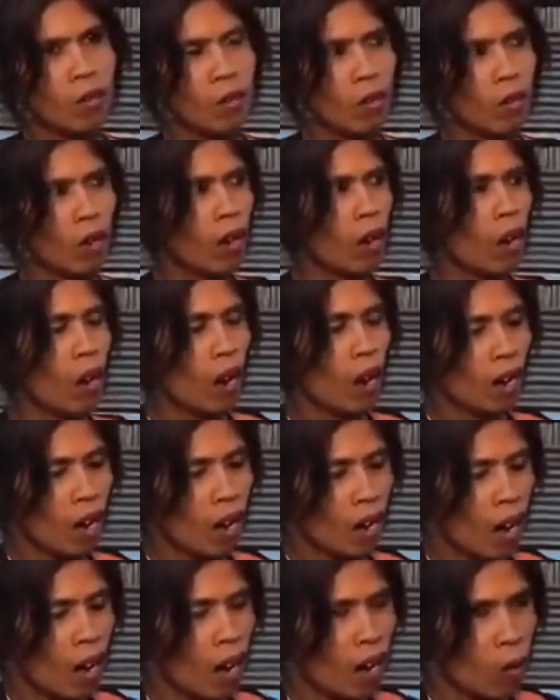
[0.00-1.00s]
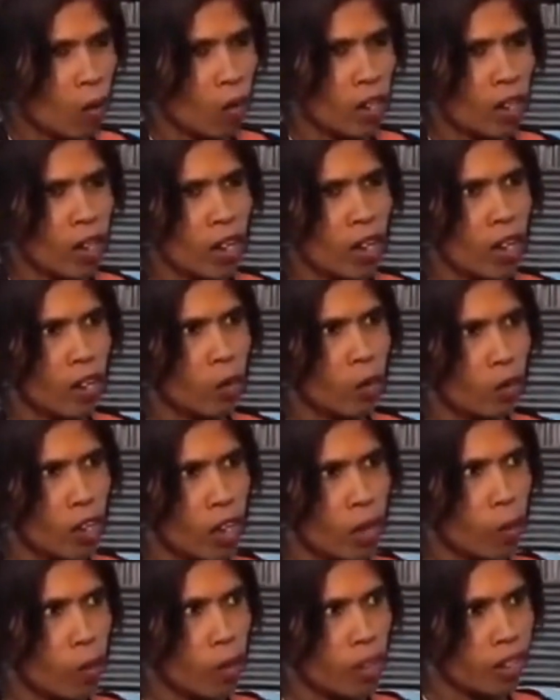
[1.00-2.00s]
Um, ang ako, ginganan ko
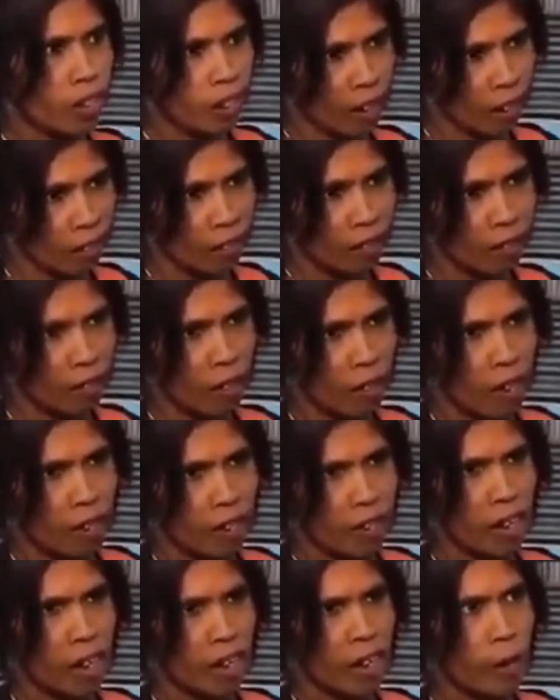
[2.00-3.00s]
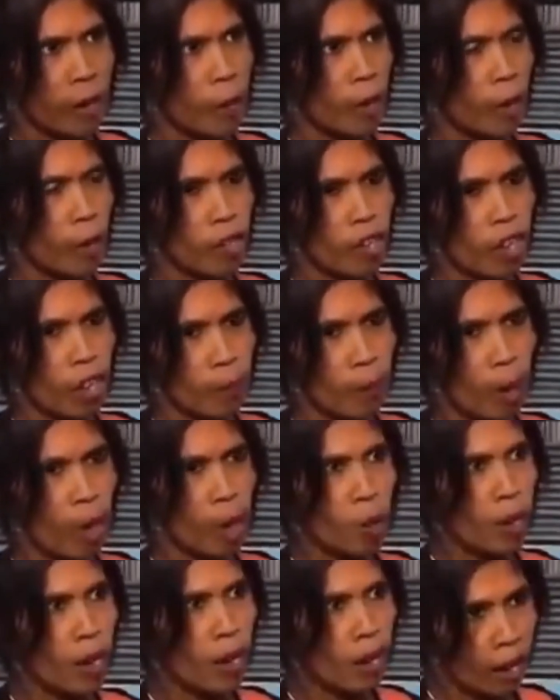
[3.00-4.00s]
niyag burikat. Ginganan pa ko niyag
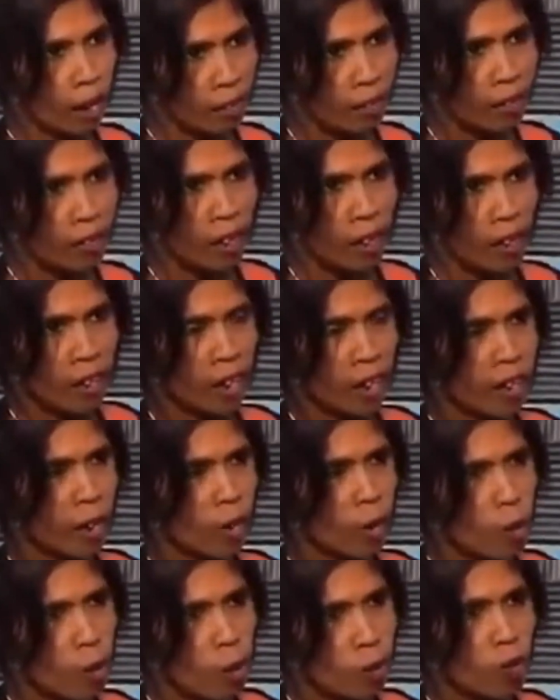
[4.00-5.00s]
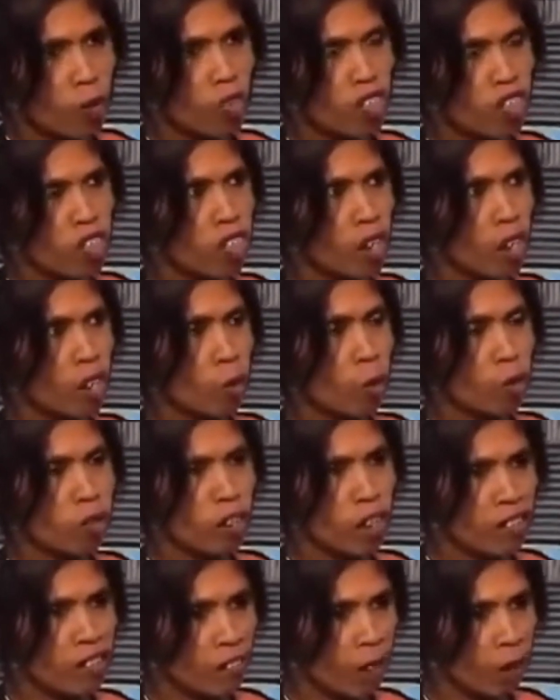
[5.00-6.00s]
bahog bilat. Kaya ni um-um ko na siya sa
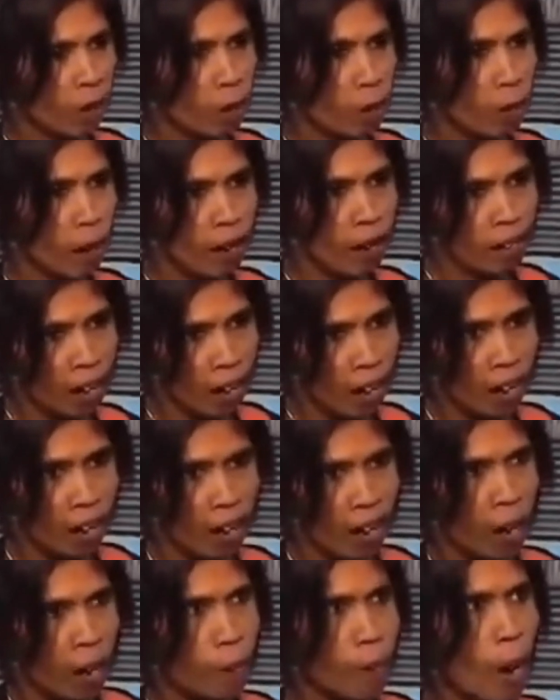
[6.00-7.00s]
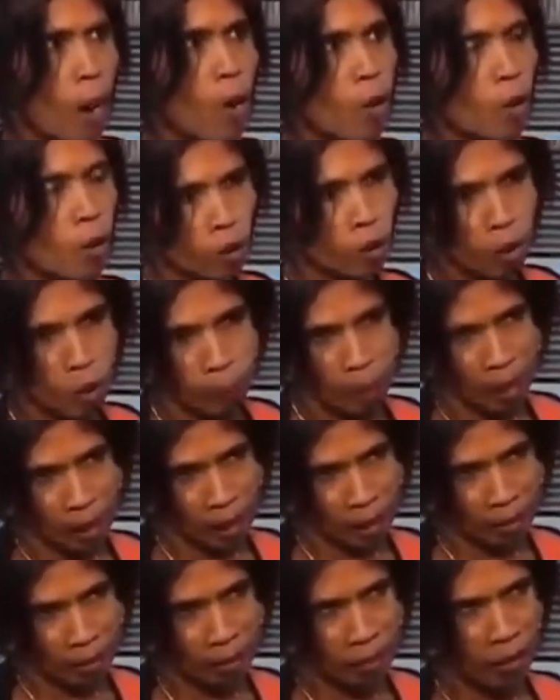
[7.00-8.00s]
utin sa kumbana, bahog ko
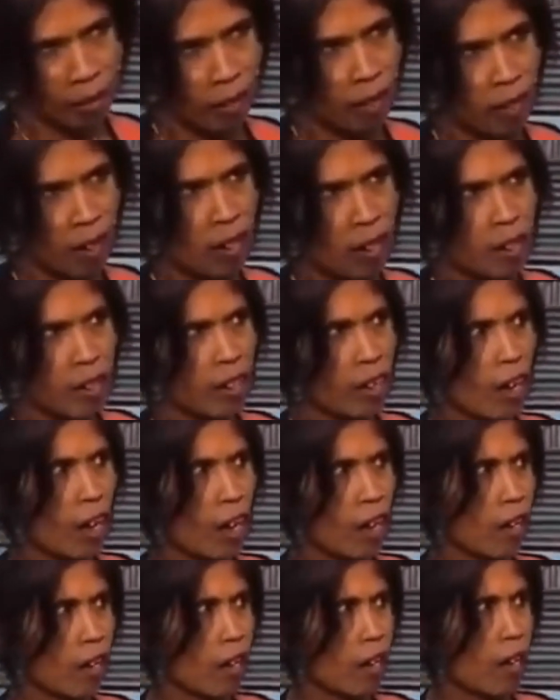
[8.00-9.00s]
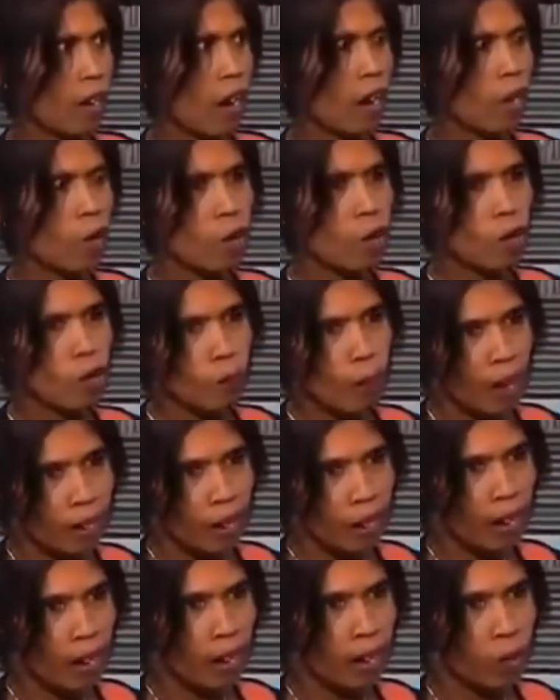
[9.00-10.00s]
bilat. Ya, ako
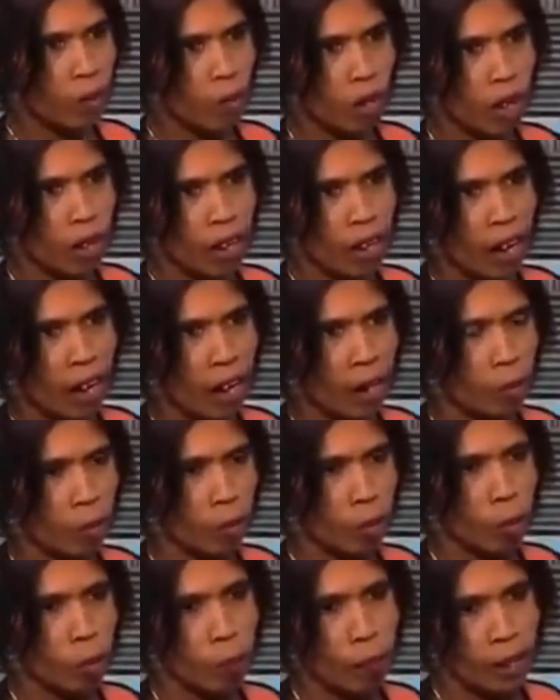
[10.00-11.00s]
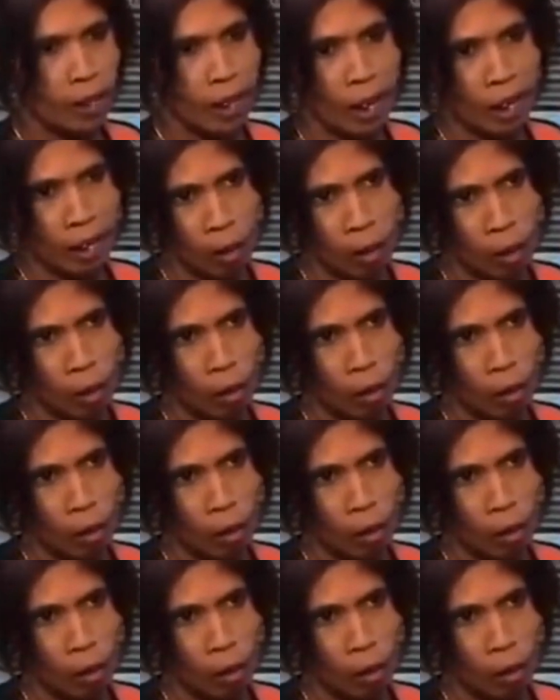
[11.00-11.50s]
kumbana, dili ko ganahan mo tupad na